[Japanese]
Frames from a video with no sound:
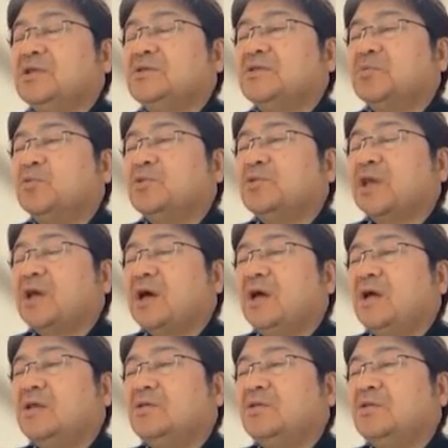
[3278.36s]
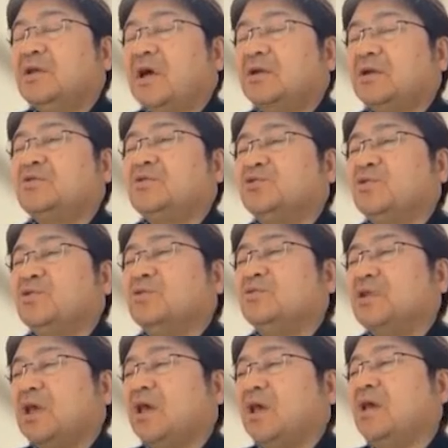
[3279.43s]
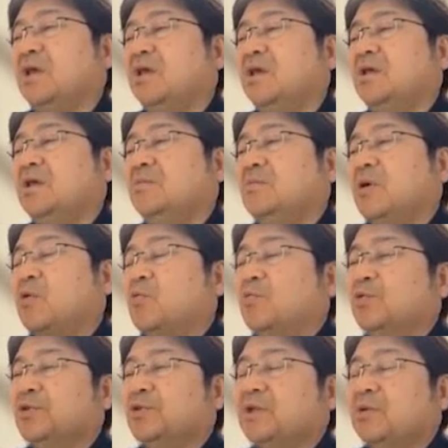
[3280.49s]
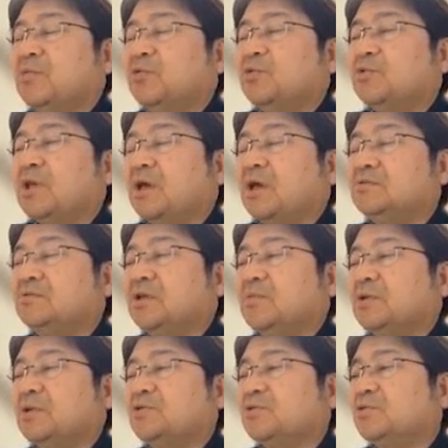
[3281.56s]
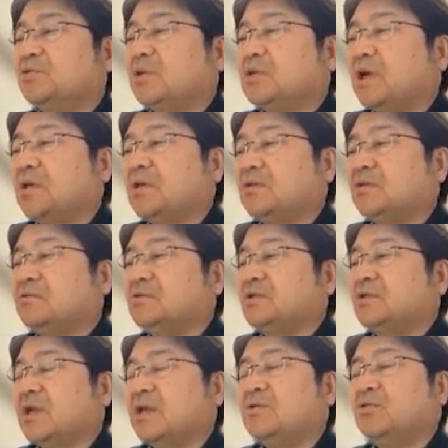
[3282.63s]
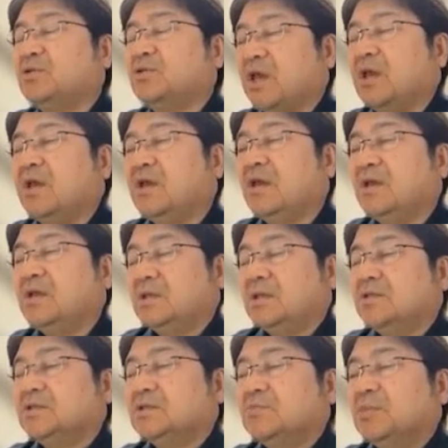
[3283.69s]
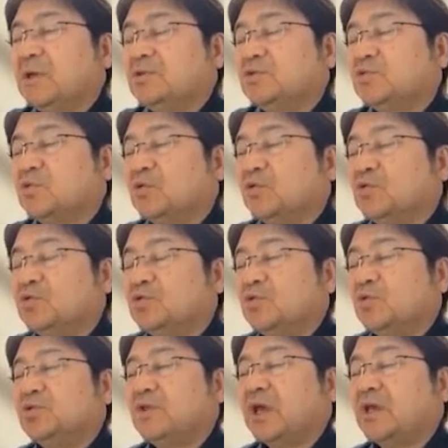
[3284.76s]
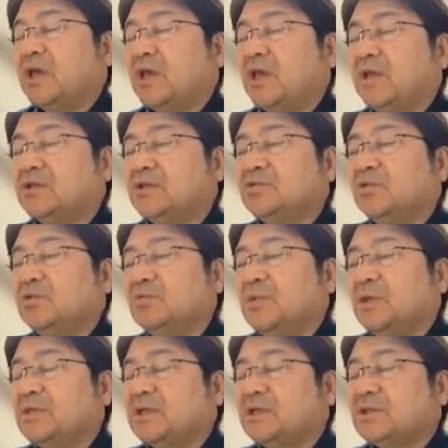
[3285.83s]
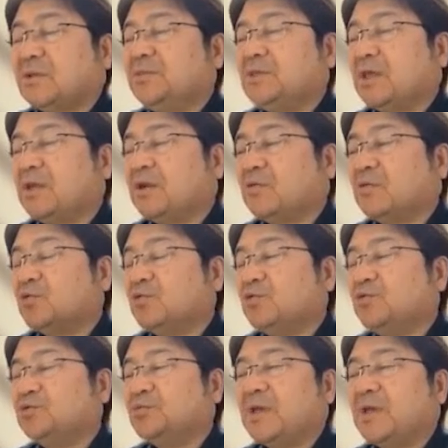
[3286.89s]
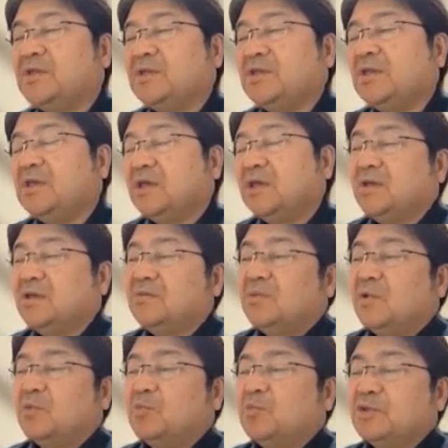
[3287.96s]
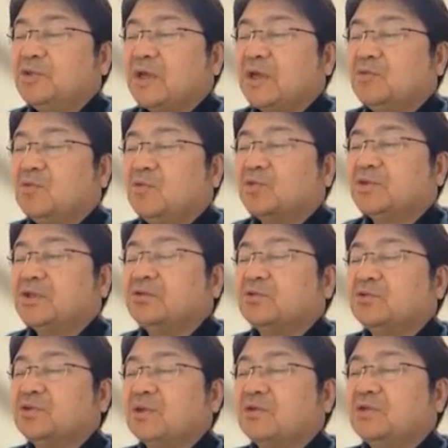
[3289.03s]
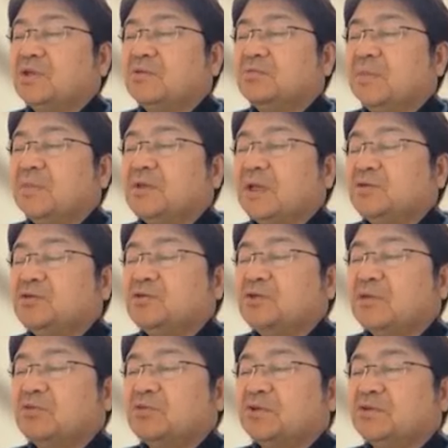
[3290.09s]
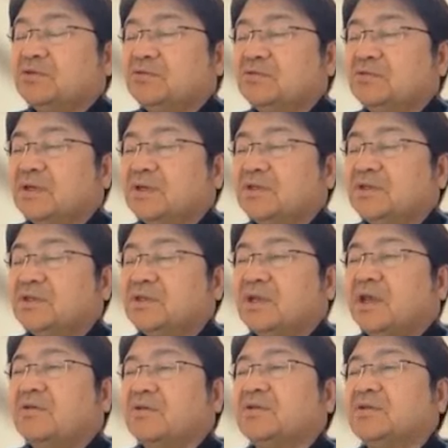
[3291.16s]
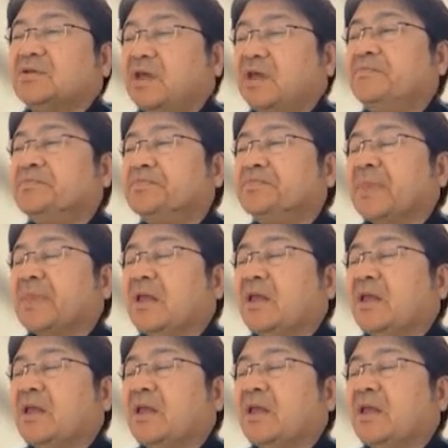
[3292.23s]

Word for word: 全然問題があるということなので、根本的な問題があるんで、それを解決するしかないので、ちょっと大並列を目指したみたいなことを言う前に、問題が起こっているということなので、なんとかするわけしかないわけですね。